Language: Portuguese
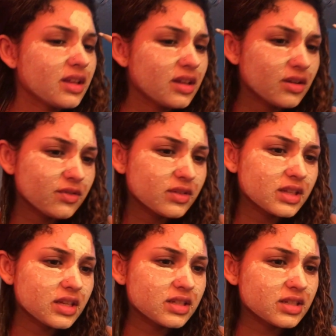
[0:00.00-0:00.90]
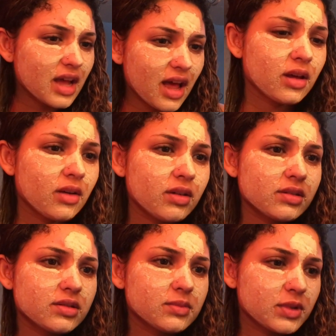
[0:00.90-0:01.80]
e eu vou deixar...
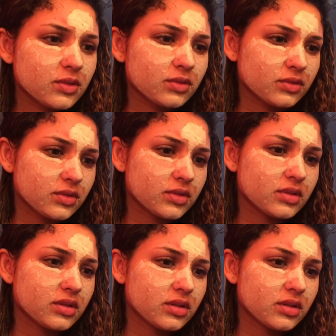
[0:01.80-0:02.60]
Quantos minutos?